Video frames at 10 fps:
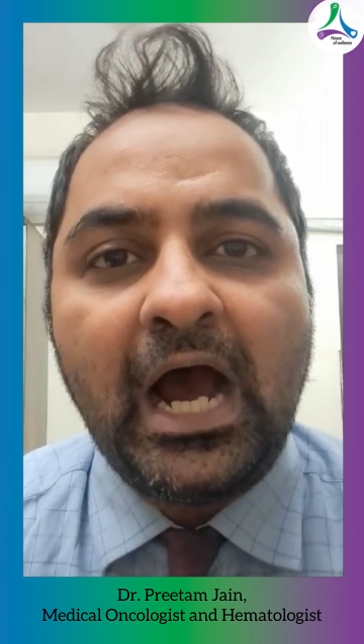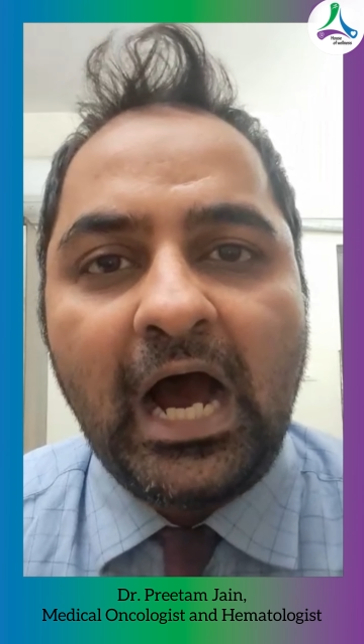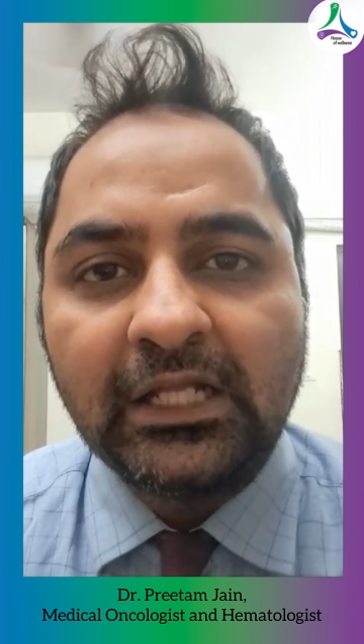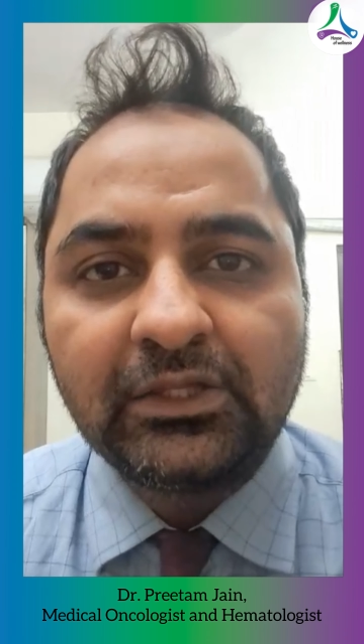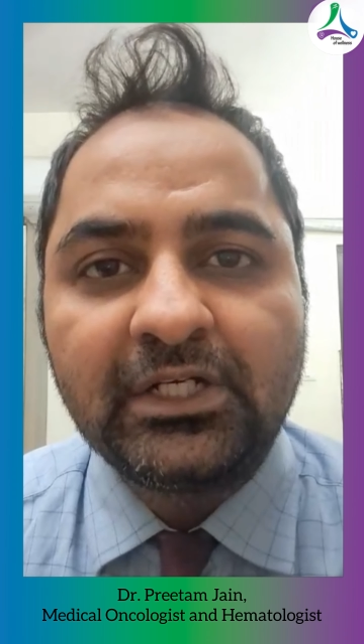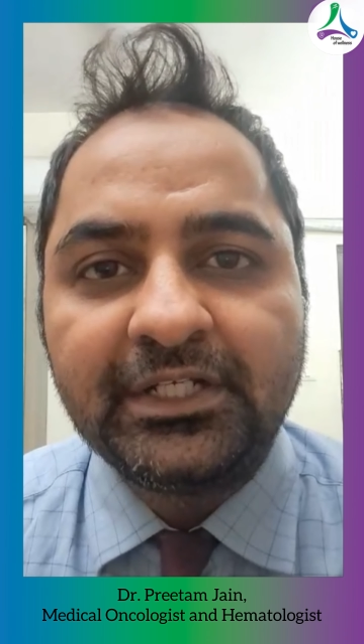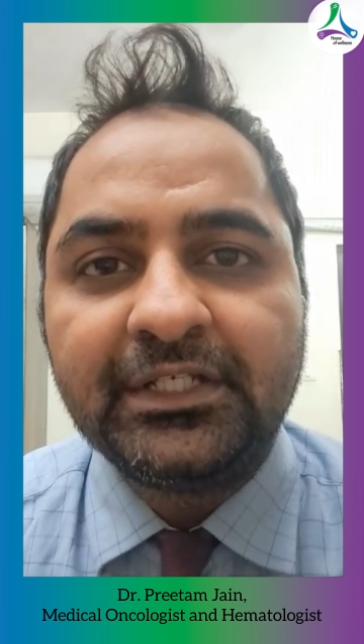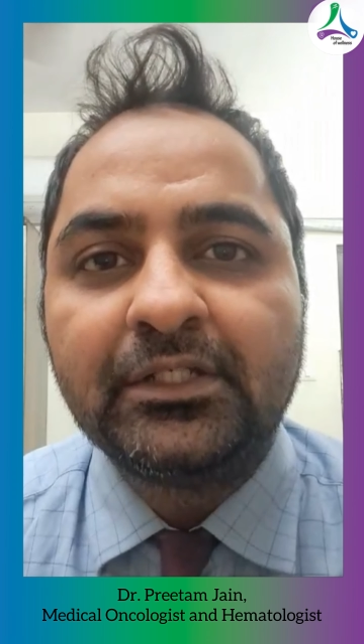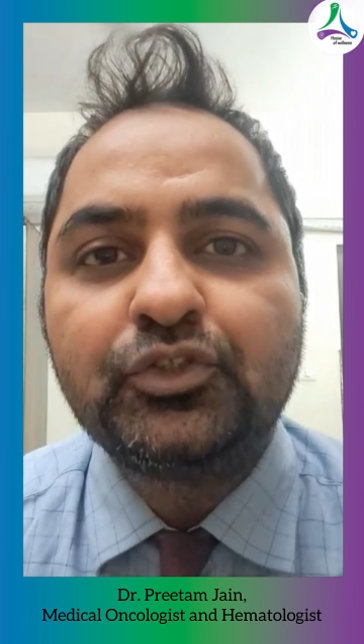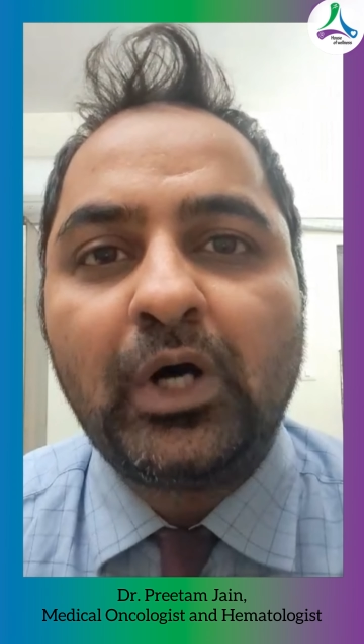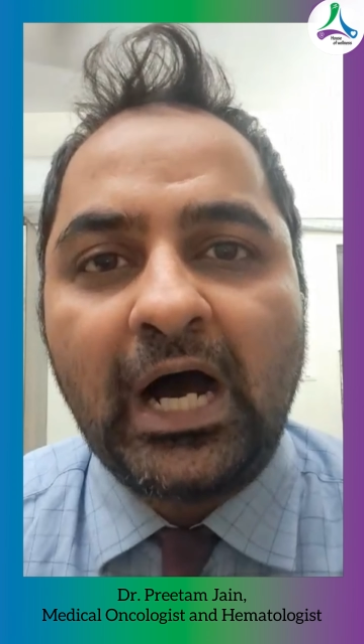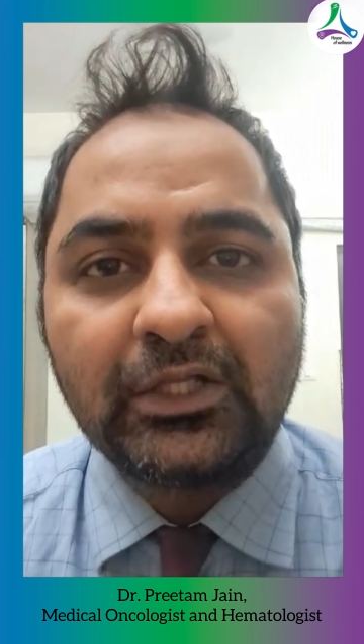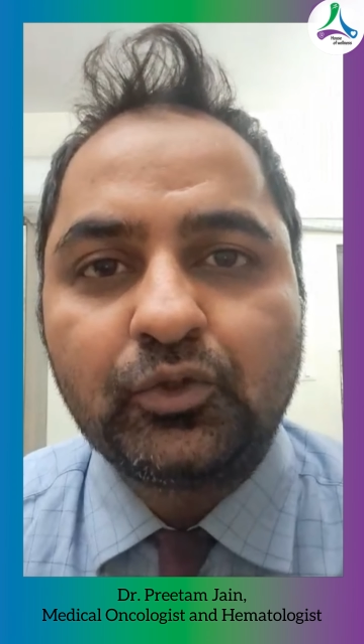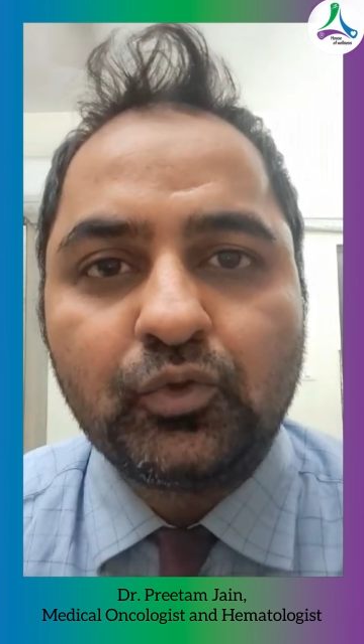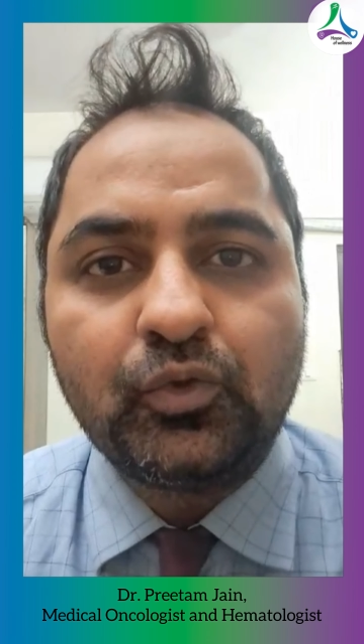आतड़ी जो
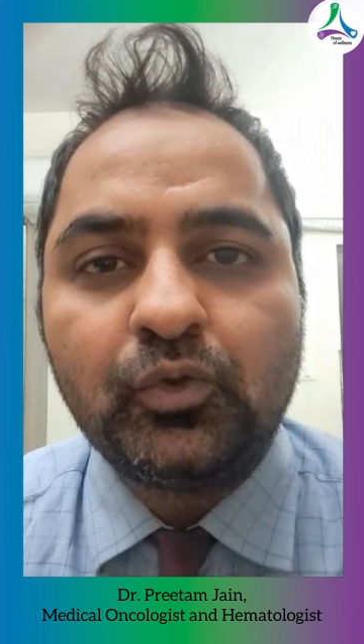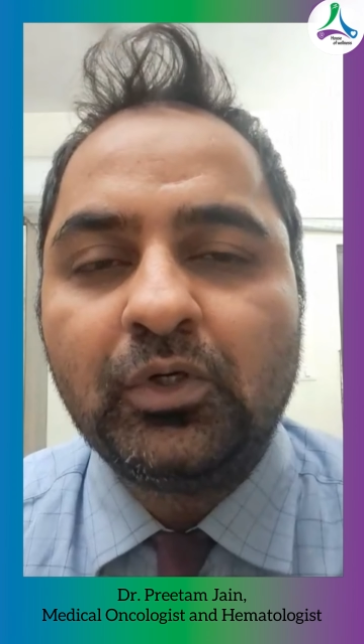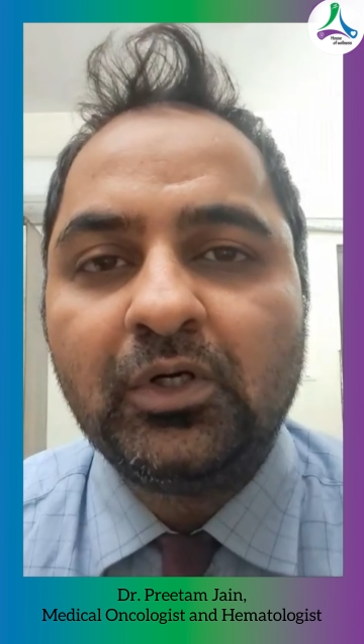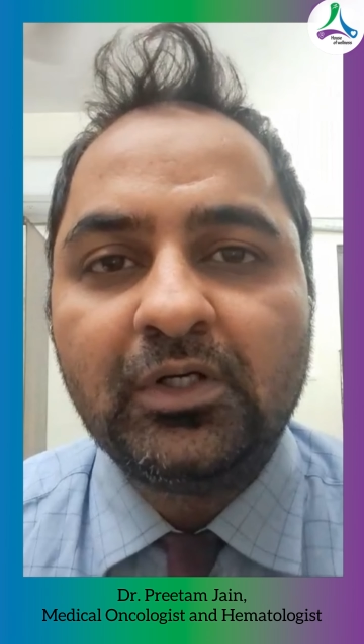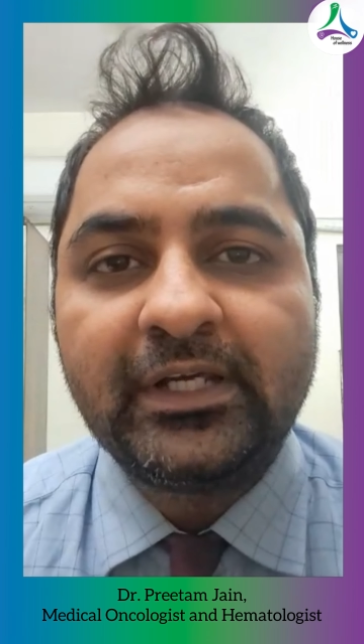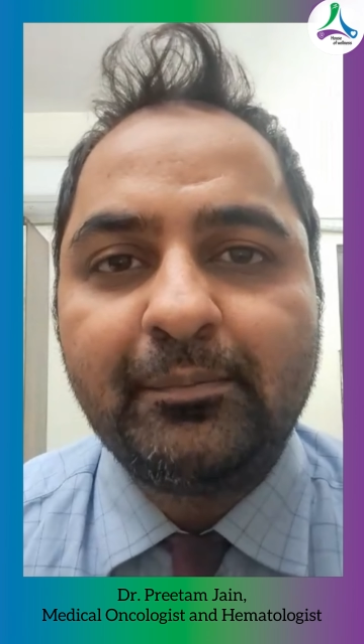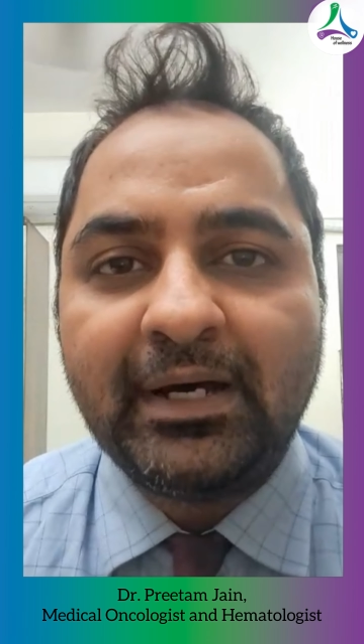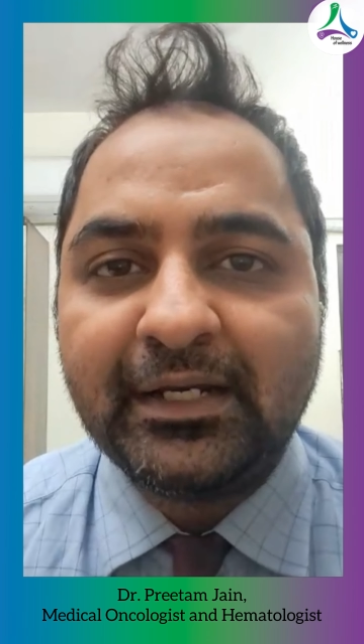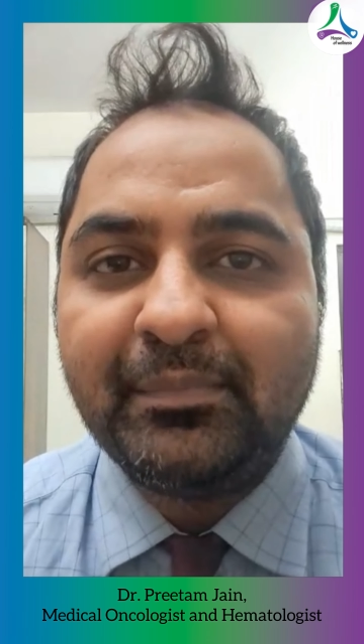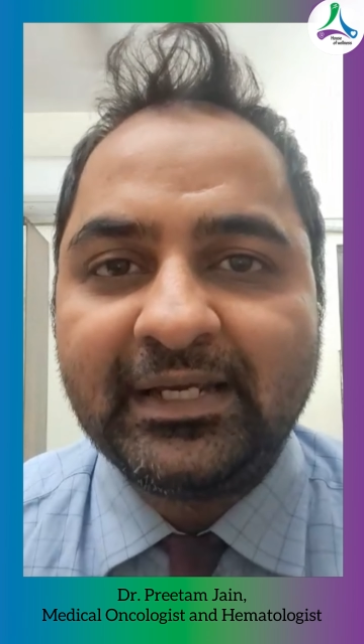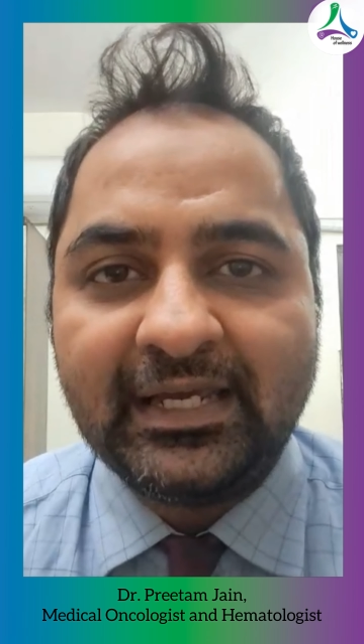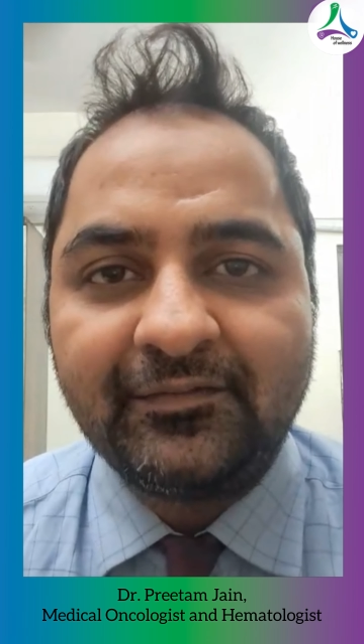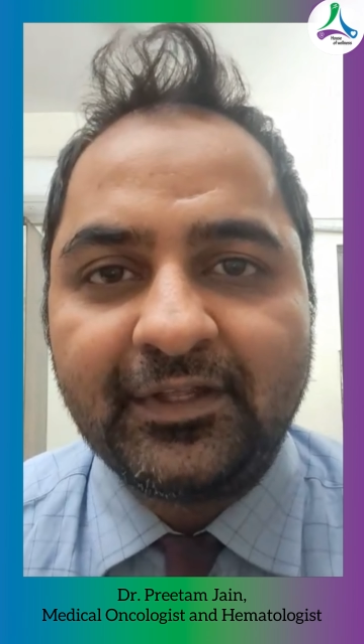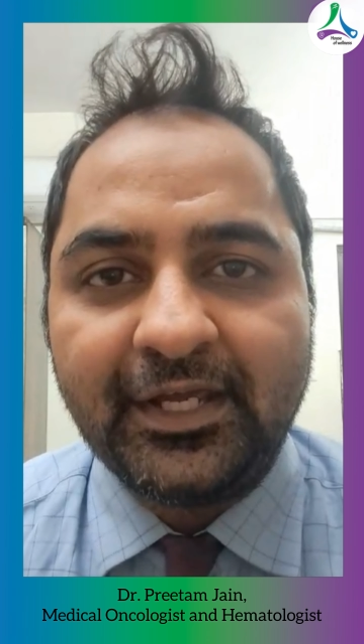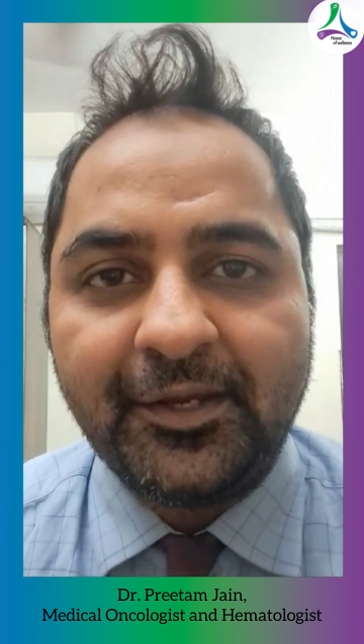आतो के बारे में
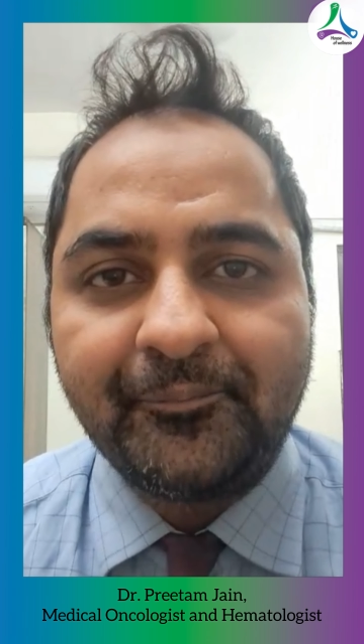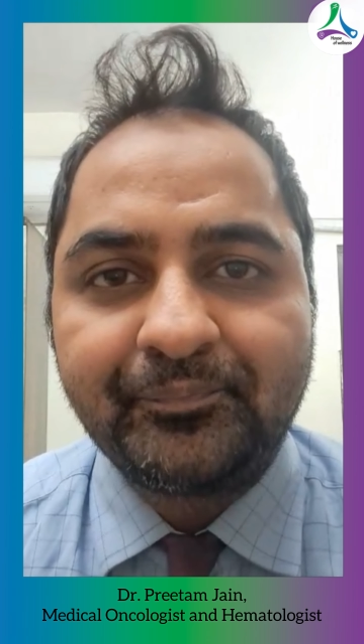कहते हैं